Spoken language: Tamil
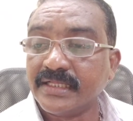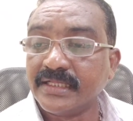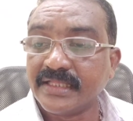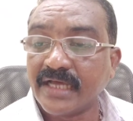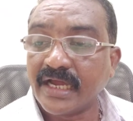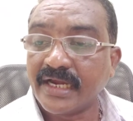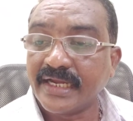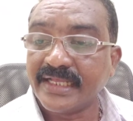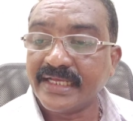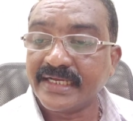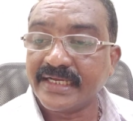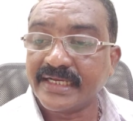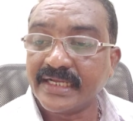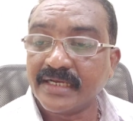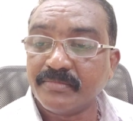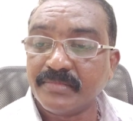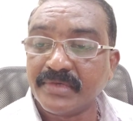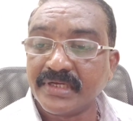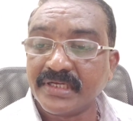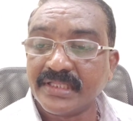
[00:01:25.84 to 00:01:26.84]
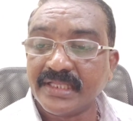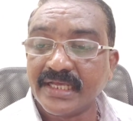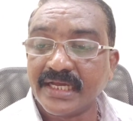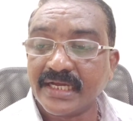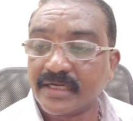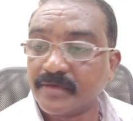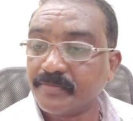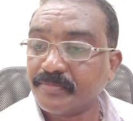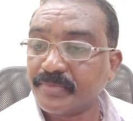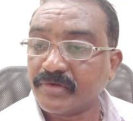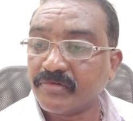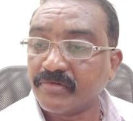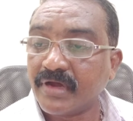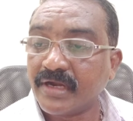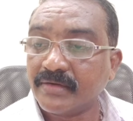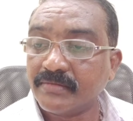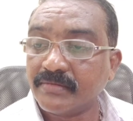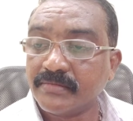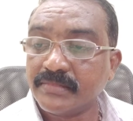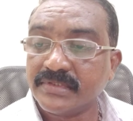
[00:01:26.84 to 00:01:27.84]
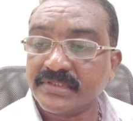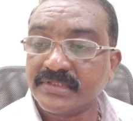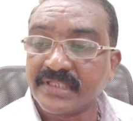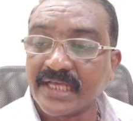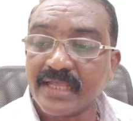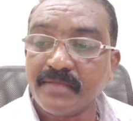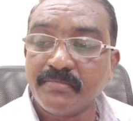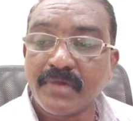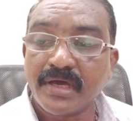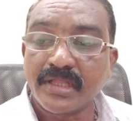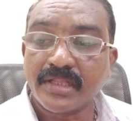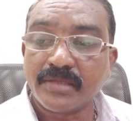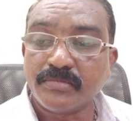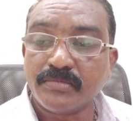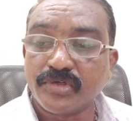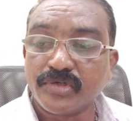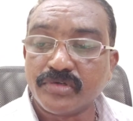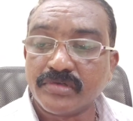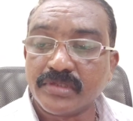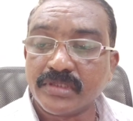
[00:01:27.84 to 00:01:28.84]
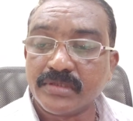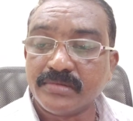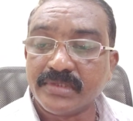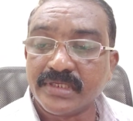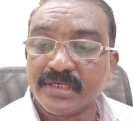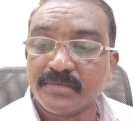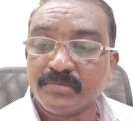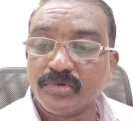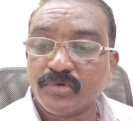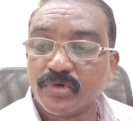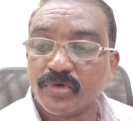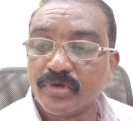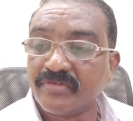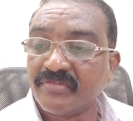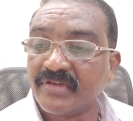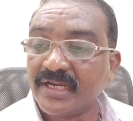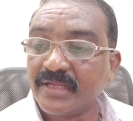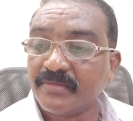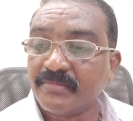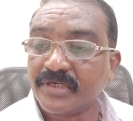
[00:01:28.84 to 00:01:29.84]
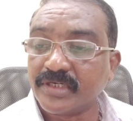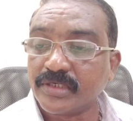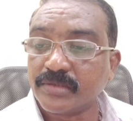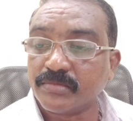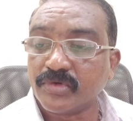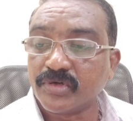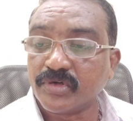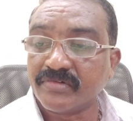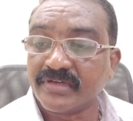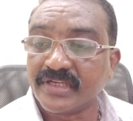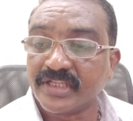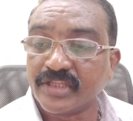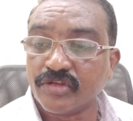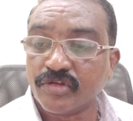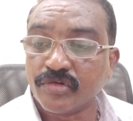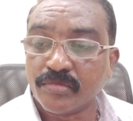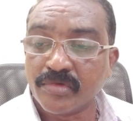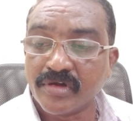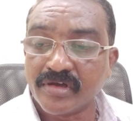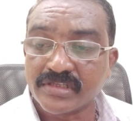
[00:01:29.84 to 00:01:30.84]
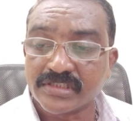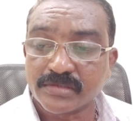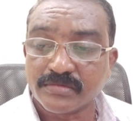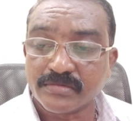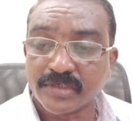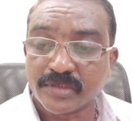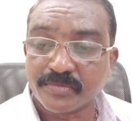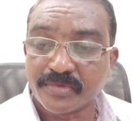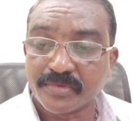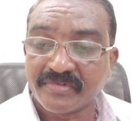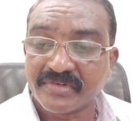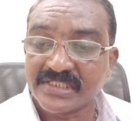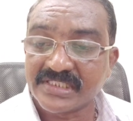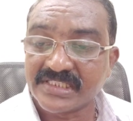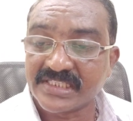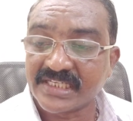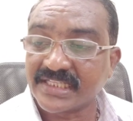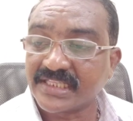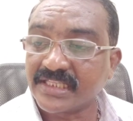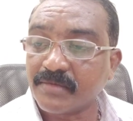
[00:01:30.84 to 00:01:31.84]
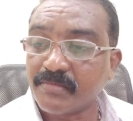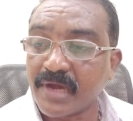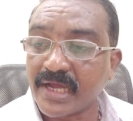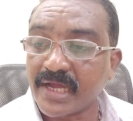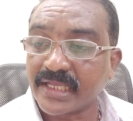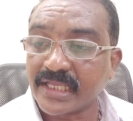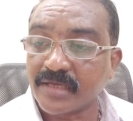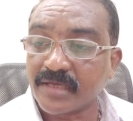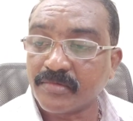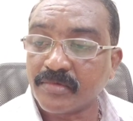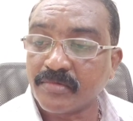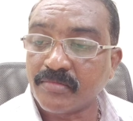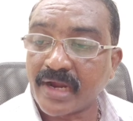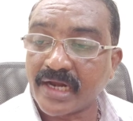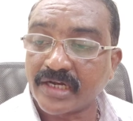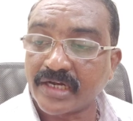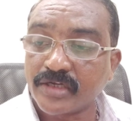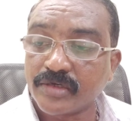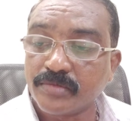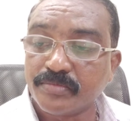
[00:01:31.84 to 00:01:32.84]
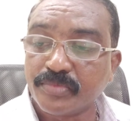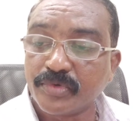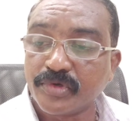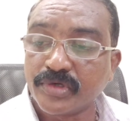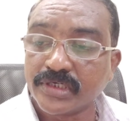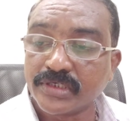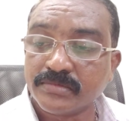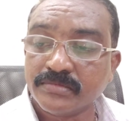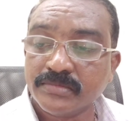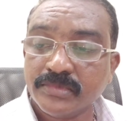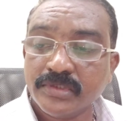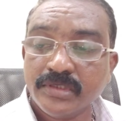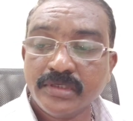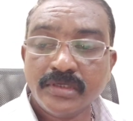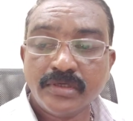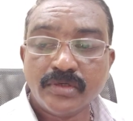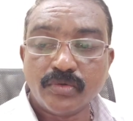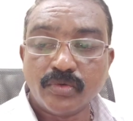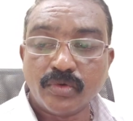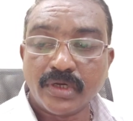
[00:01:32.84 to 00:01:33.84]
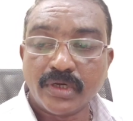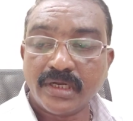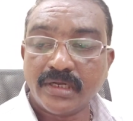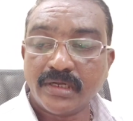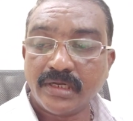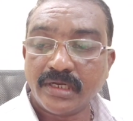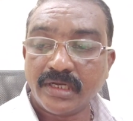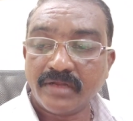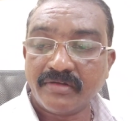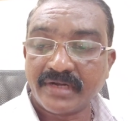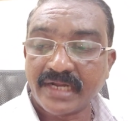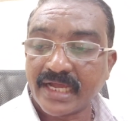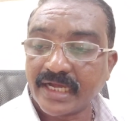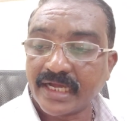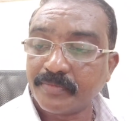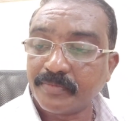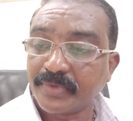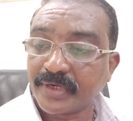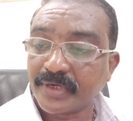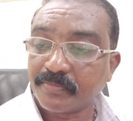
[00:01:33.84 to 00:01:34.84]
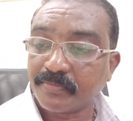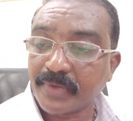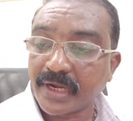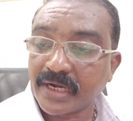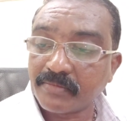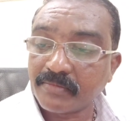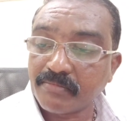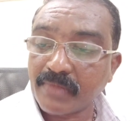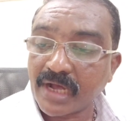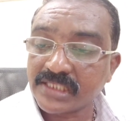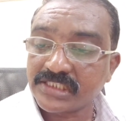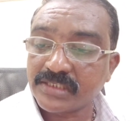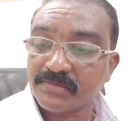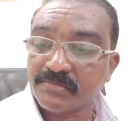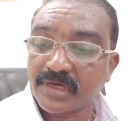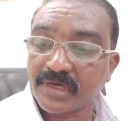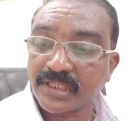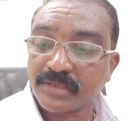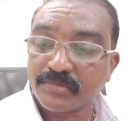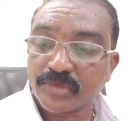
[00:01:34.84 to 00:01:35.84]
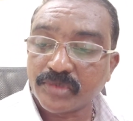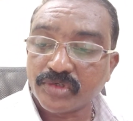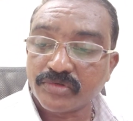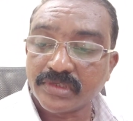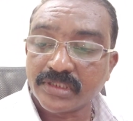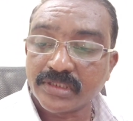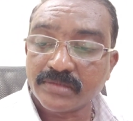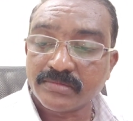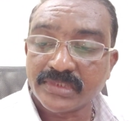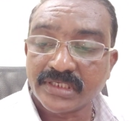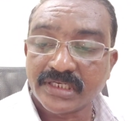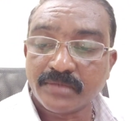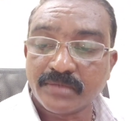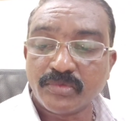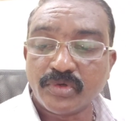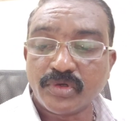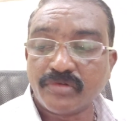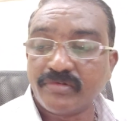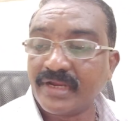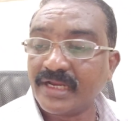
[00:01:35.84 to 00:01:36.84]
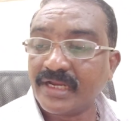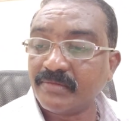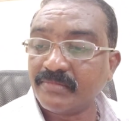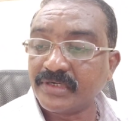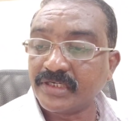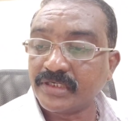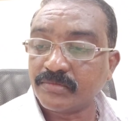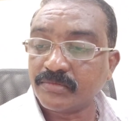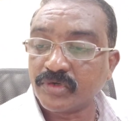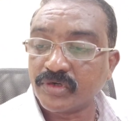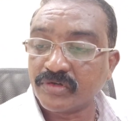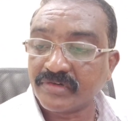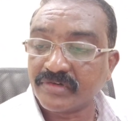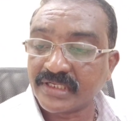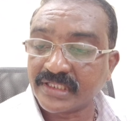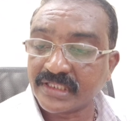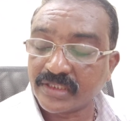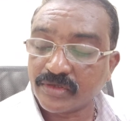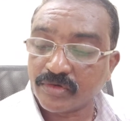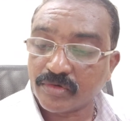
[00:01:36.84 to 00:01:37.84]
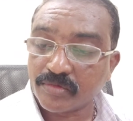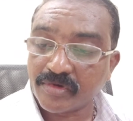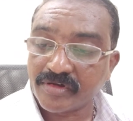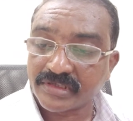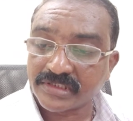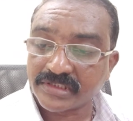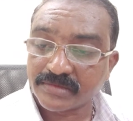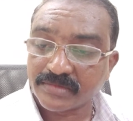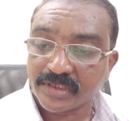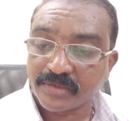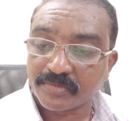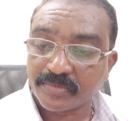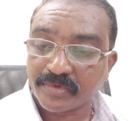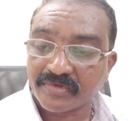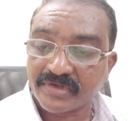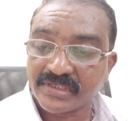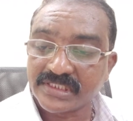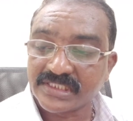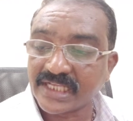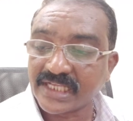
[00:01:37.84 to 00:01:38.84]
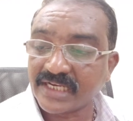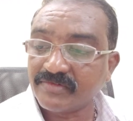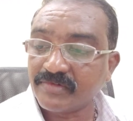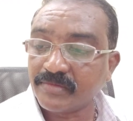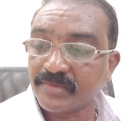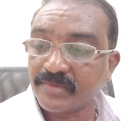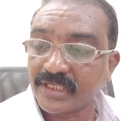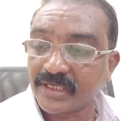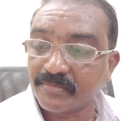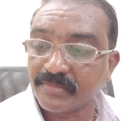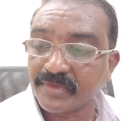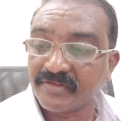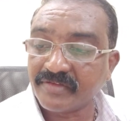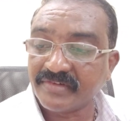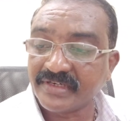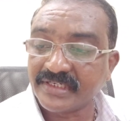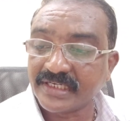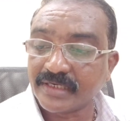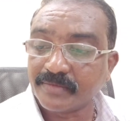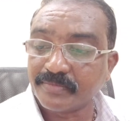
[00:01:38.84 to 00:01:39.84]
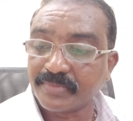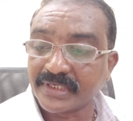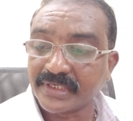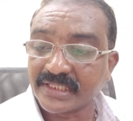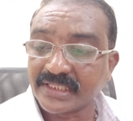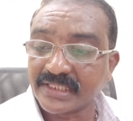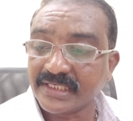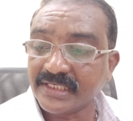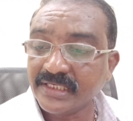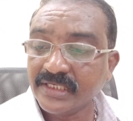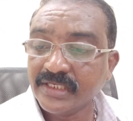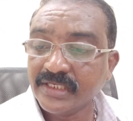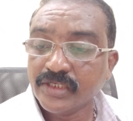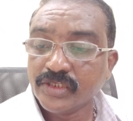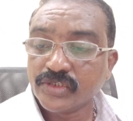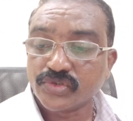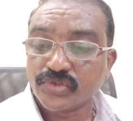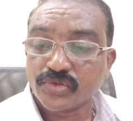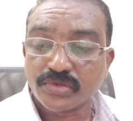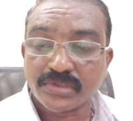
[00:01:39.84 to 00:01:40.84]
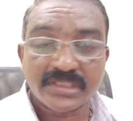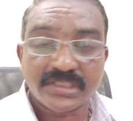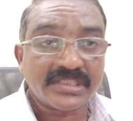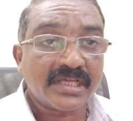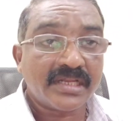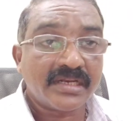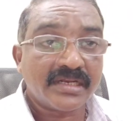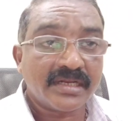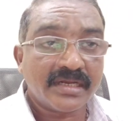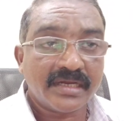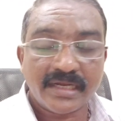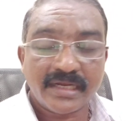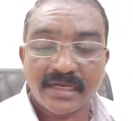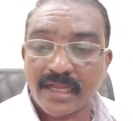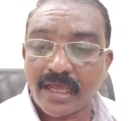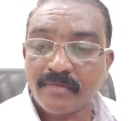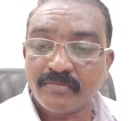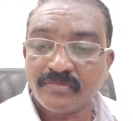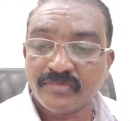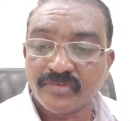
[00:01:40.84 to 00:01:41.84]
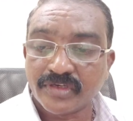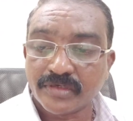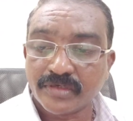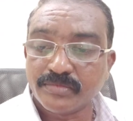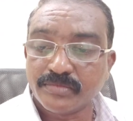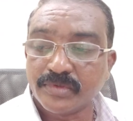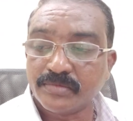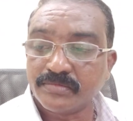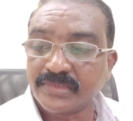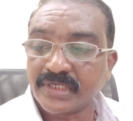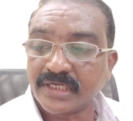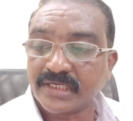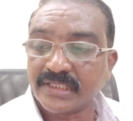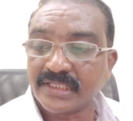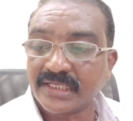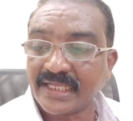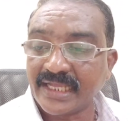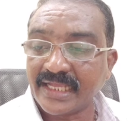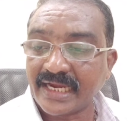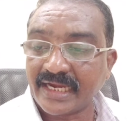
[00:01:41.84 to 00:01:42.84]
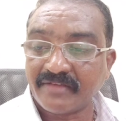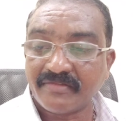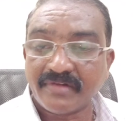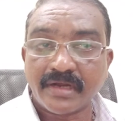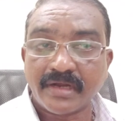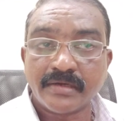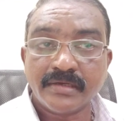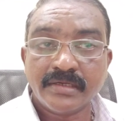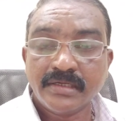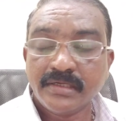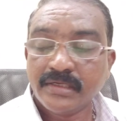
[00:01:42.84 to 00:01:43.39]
தானியங்கள் மிகுதியாக பெறுவான் தை மாதம் முழுவதும் தினமும் ஒருவேளை மட்டும் உணவருந்தி உபவாசம் இருப்பவன் சிறந்த பாக்கியமும் அழகும் புகழும் உள்ளவனாக பிறப்பான் மாசி மாதம் முழுவதும் தினம் ஒருவேளை மட்டும் உணவருந்தி உபவாசம் இருப்பவன் செல்வம் நிரம்பிய வீட்டில் பிறந்து சுற்றத்தார்களெல்லாம் விரும்பும் தகுதியை அடைவான்